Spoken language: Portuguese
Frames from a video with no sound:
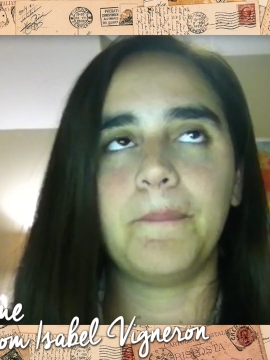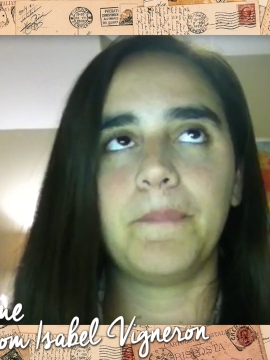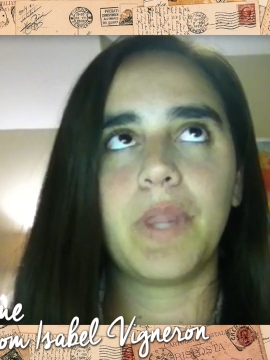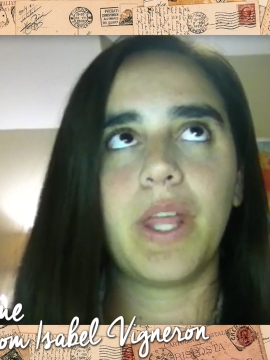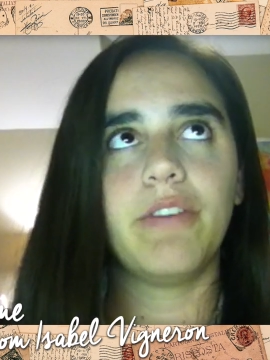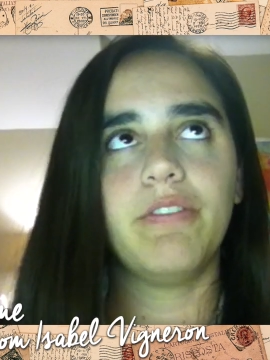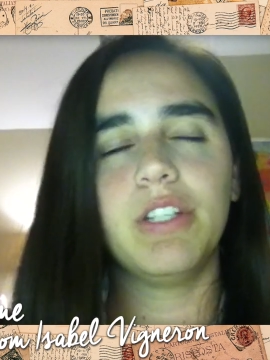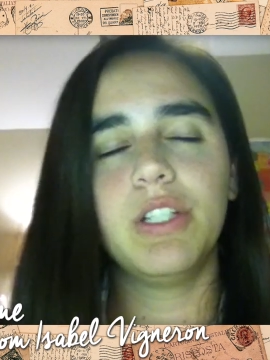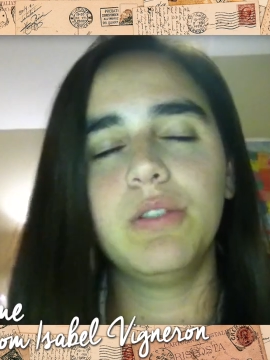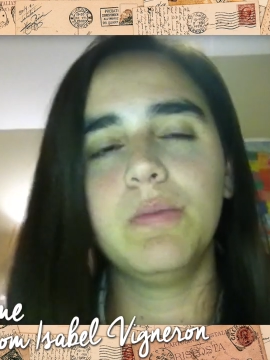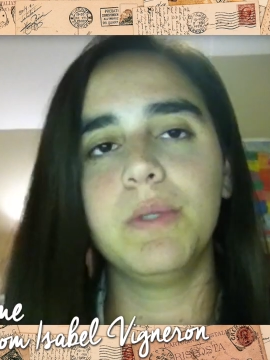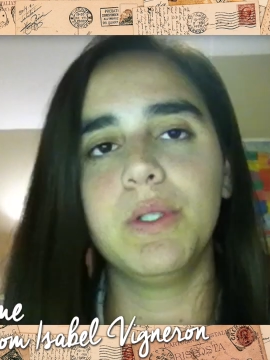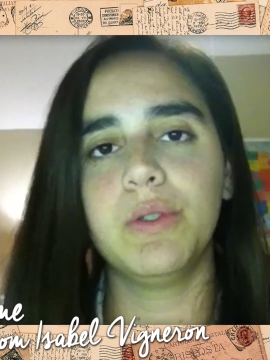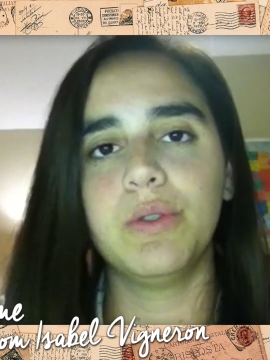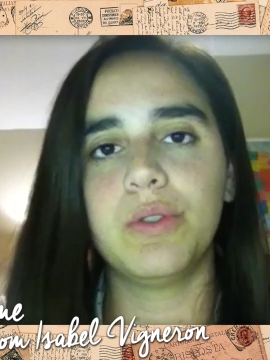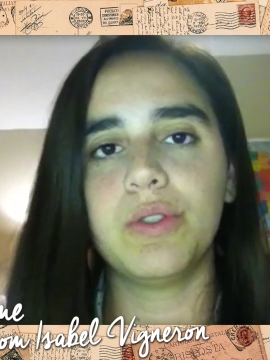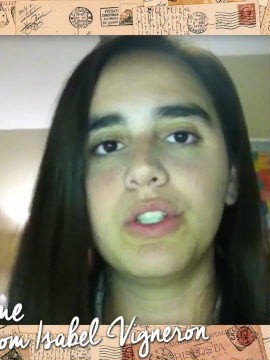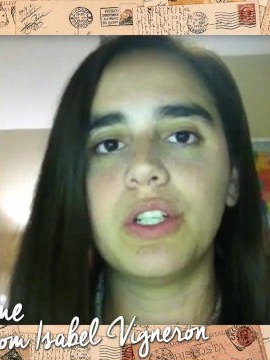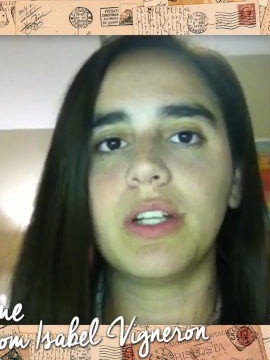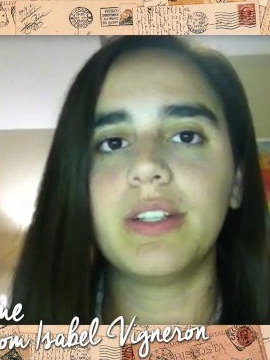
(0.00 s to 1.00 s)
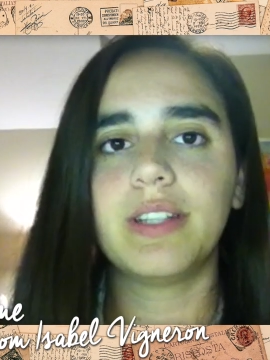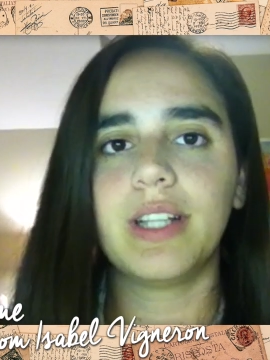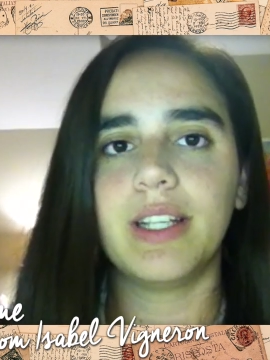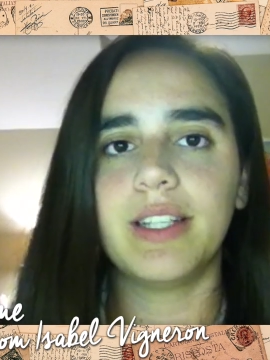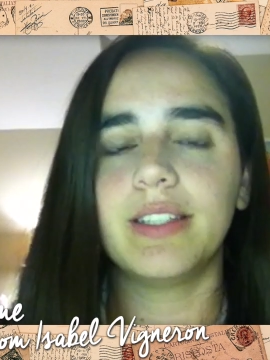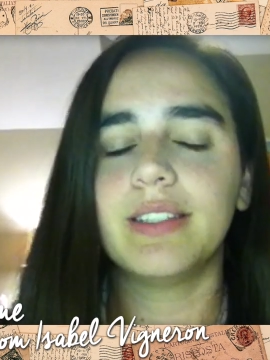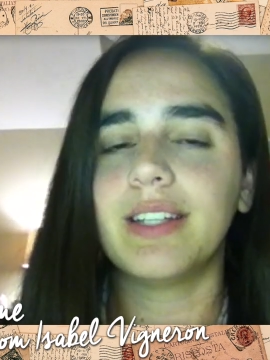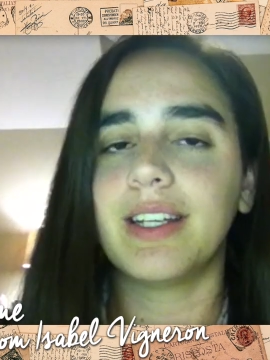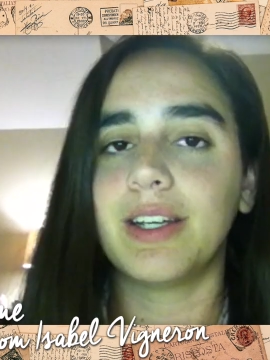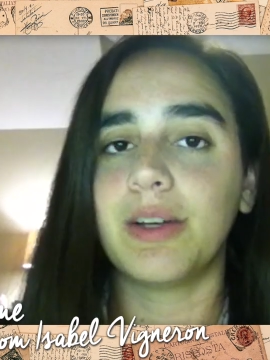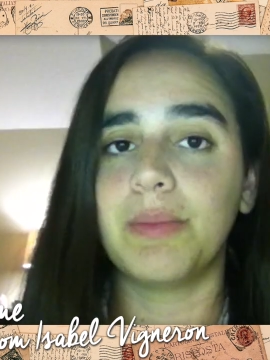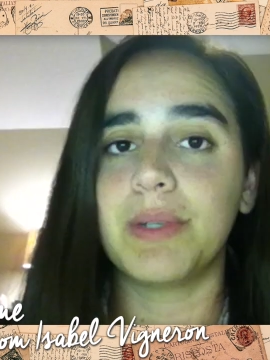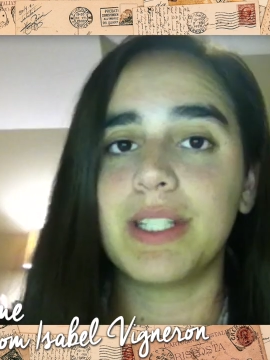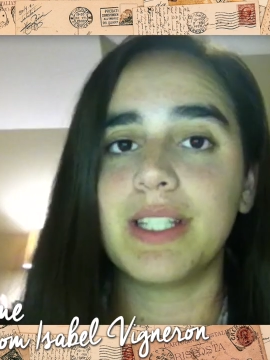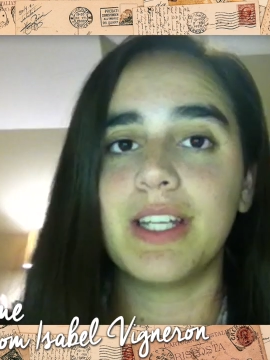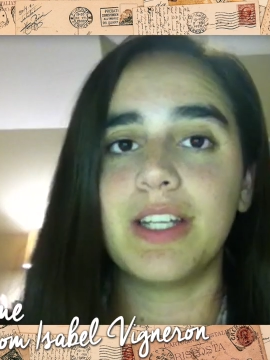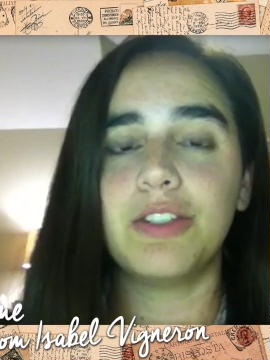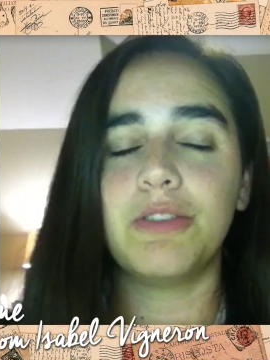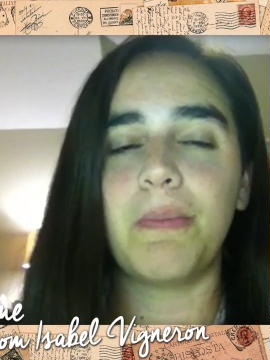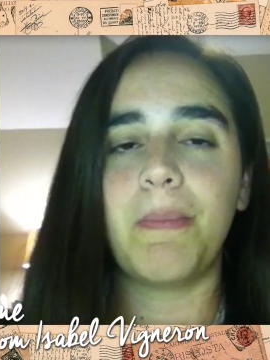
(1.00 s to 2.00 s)
a 20 minutos de Atlanta, que é uma
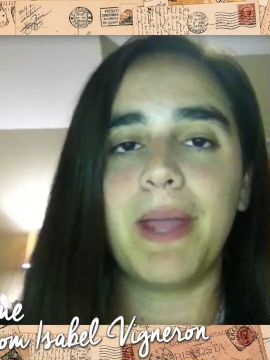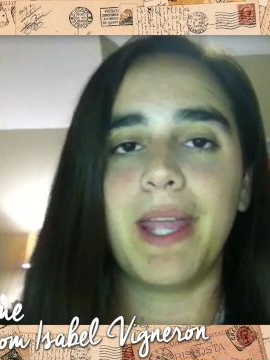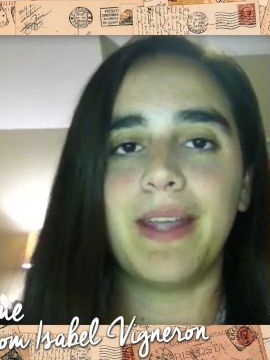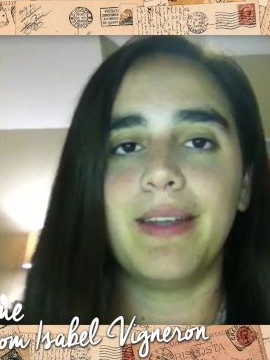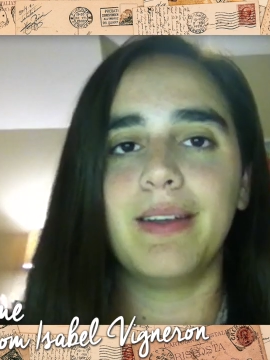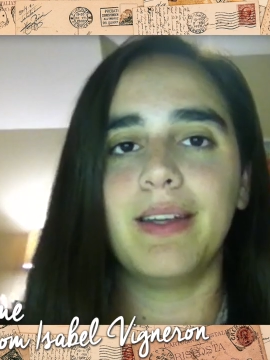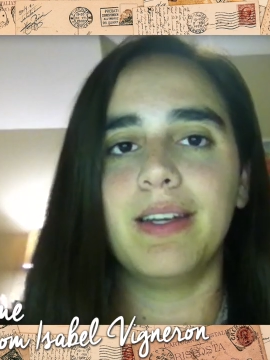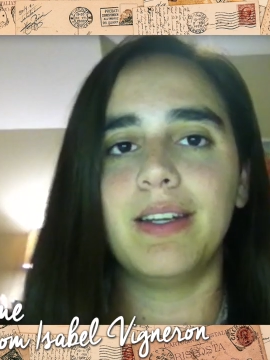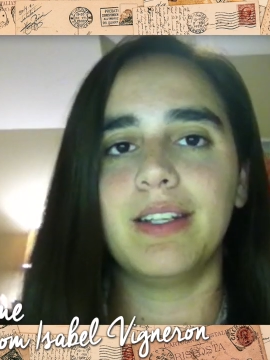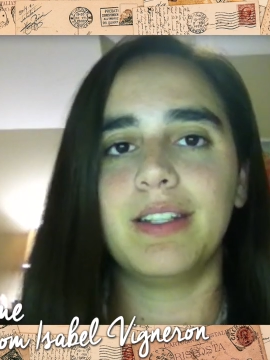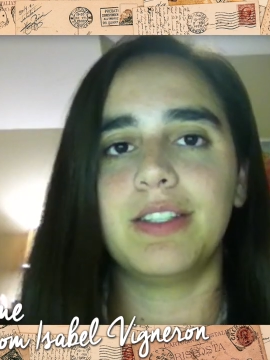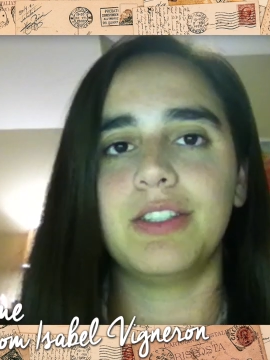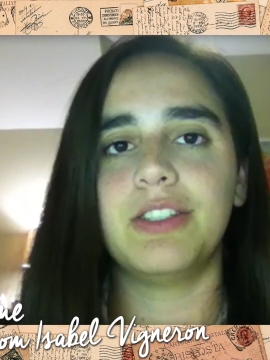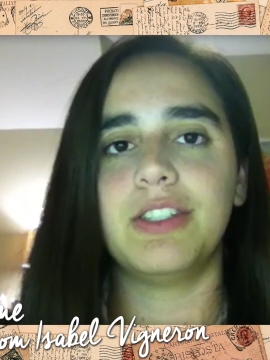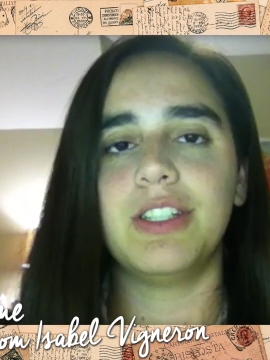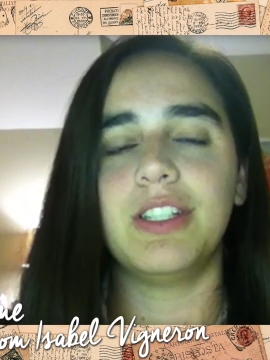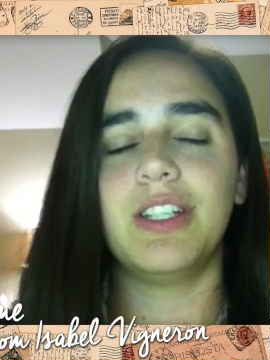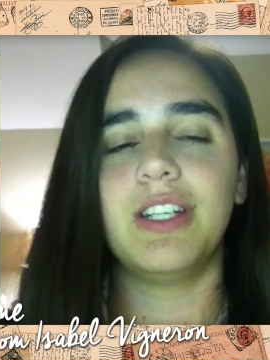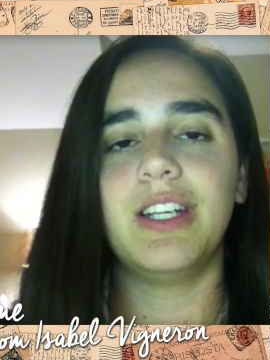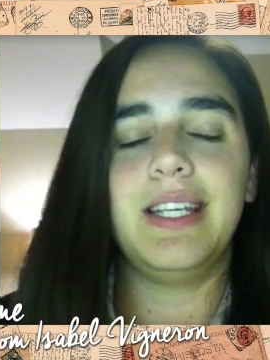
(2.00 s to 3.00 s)
cidade bem grande.